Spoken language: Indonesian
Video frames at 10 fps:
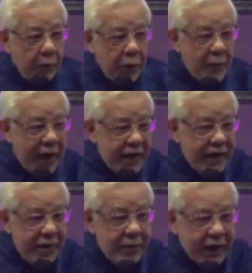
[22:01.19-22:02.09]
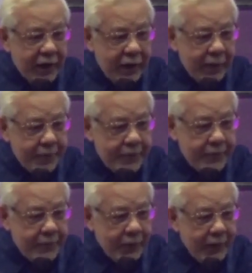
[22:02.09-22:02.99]
Belum lagi nih Imlek nih.
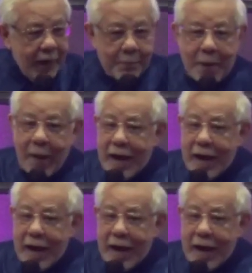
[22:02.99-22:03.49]
Mau